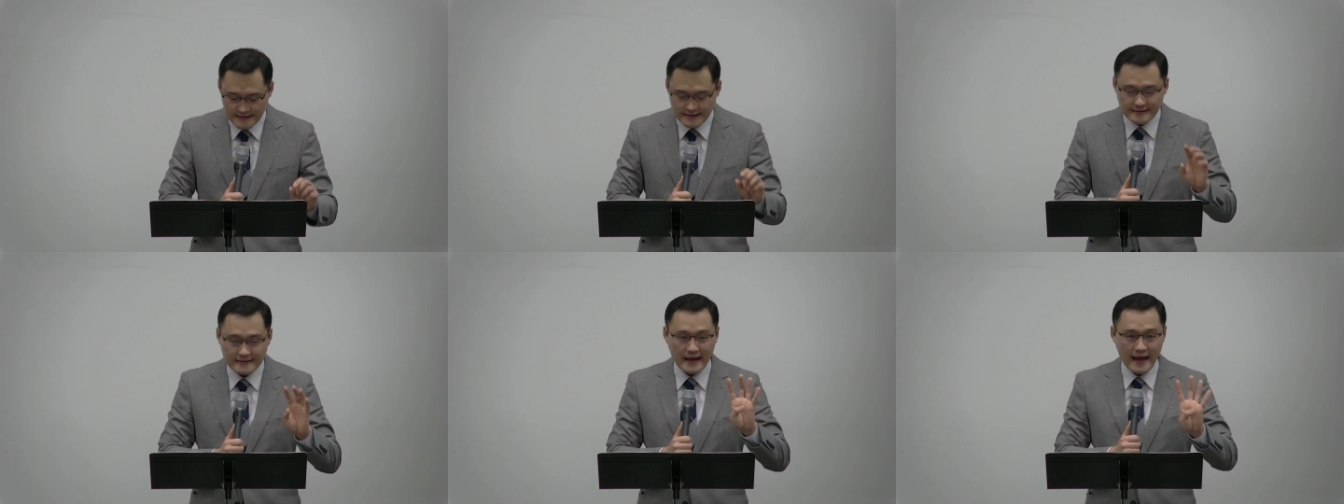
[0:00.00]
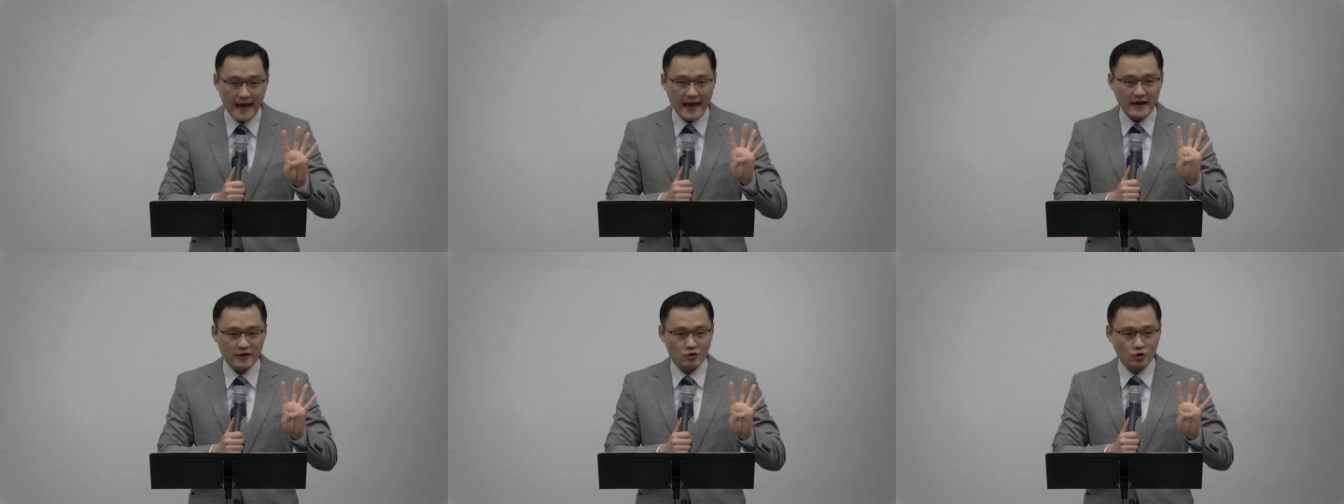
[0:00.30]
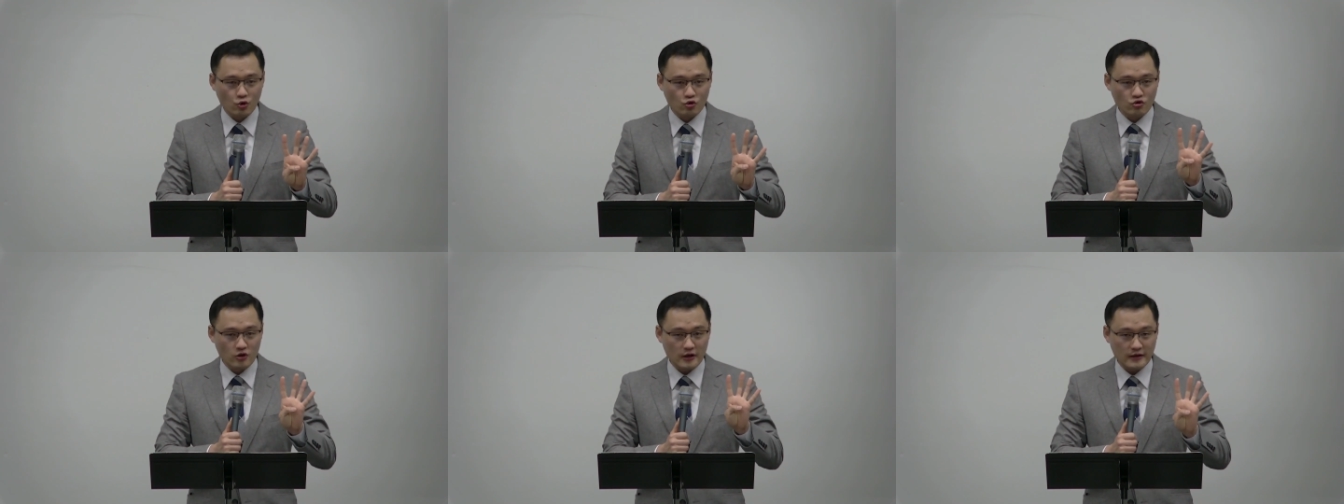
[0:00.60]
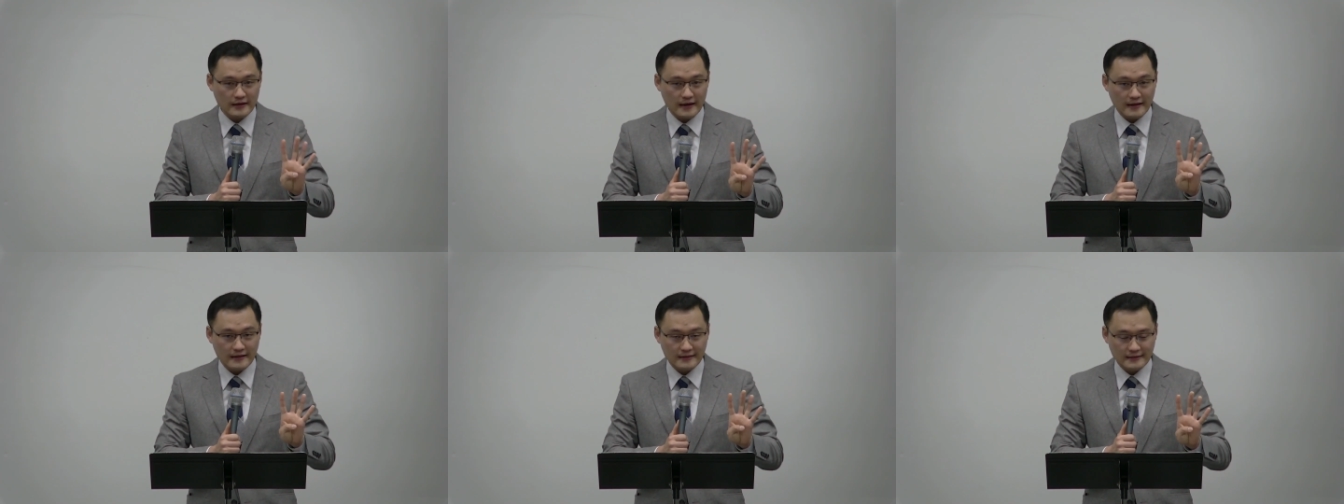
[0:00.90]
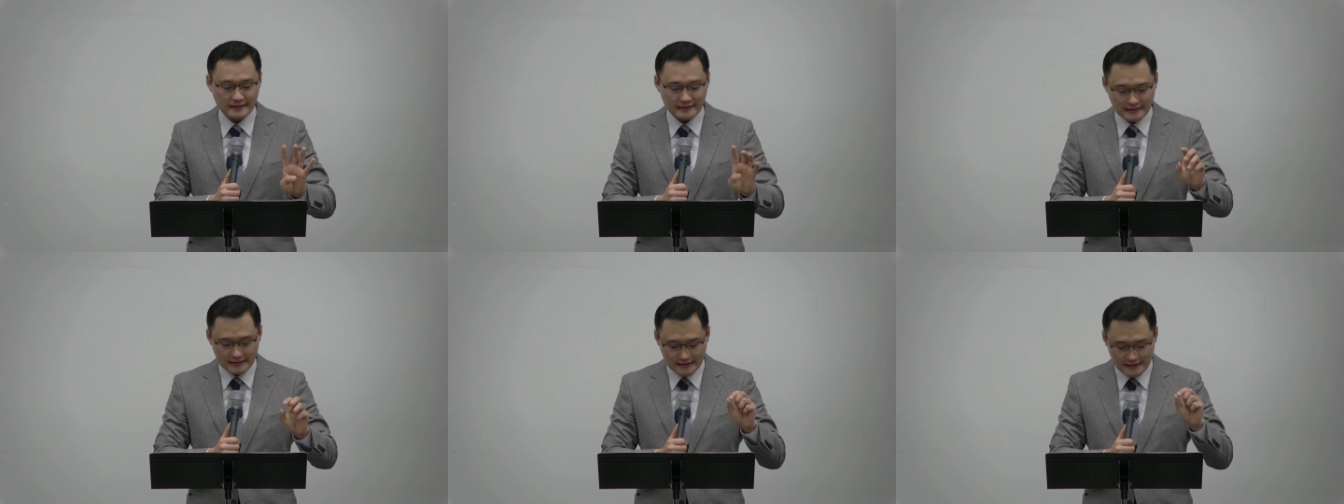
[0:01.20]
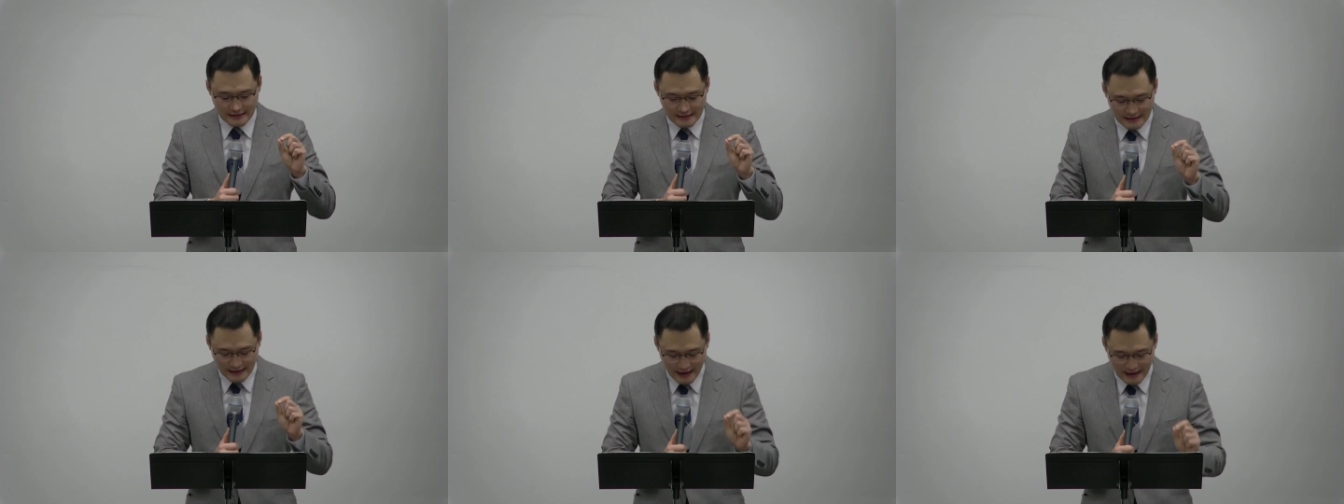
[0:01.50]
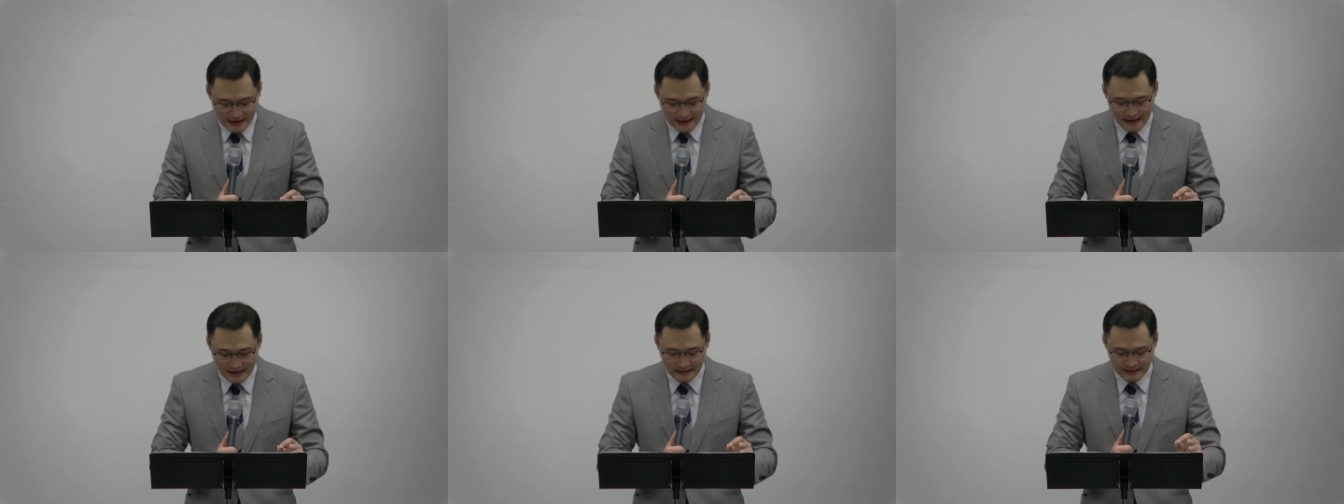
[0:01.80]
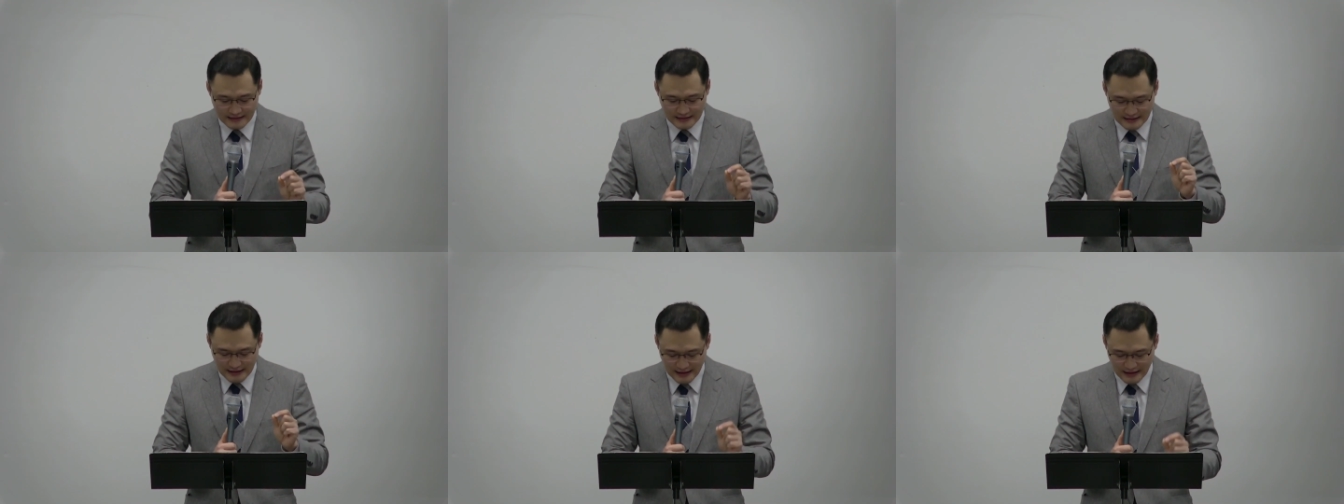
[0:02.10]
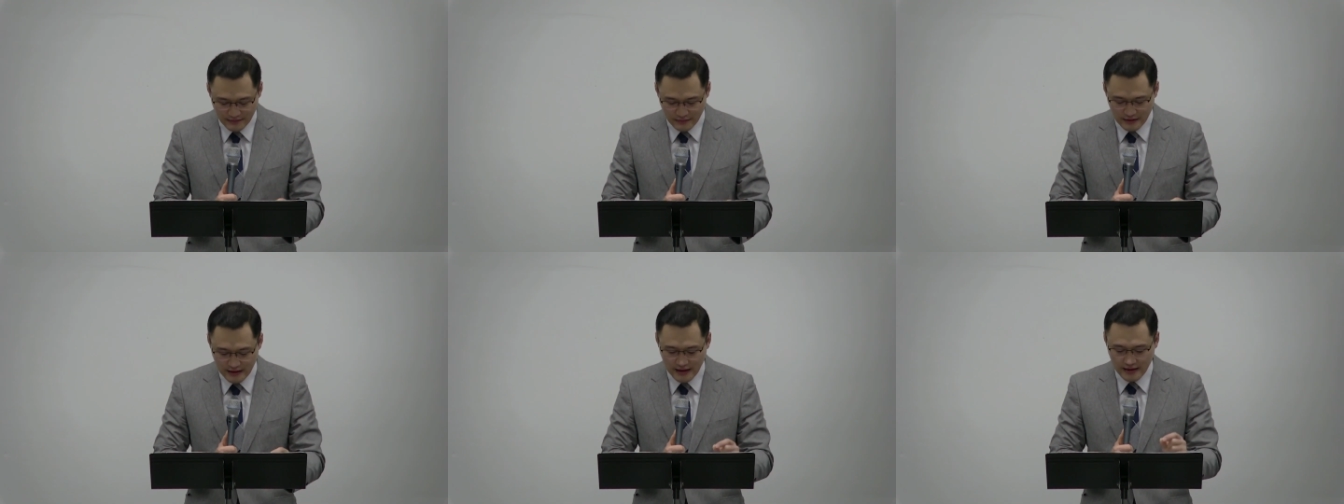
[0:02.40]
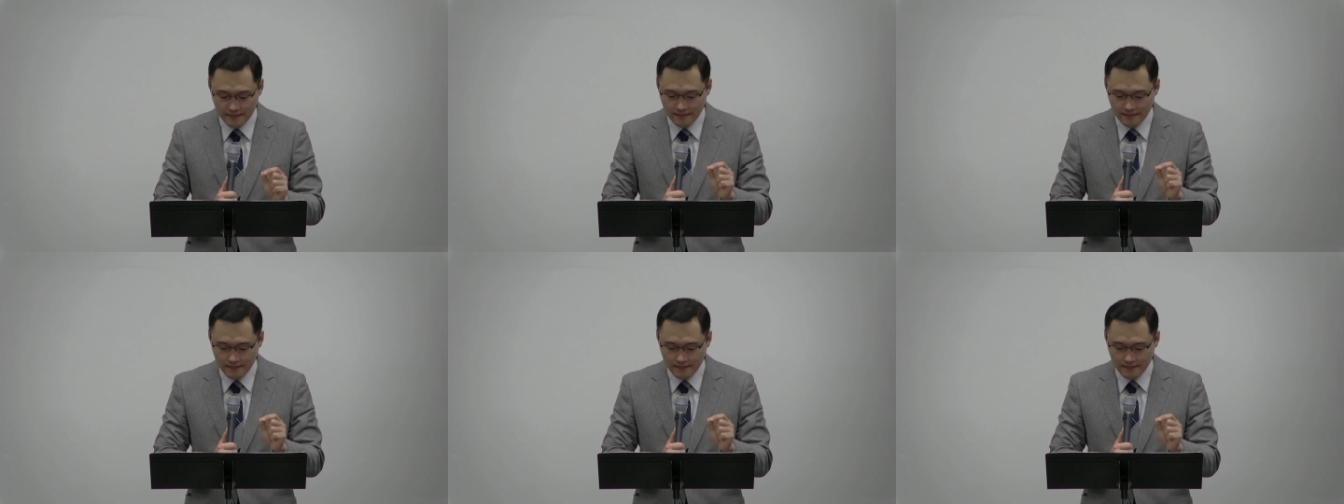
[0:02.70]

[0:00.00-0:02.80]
네 종류의 땅은 각각 사람들의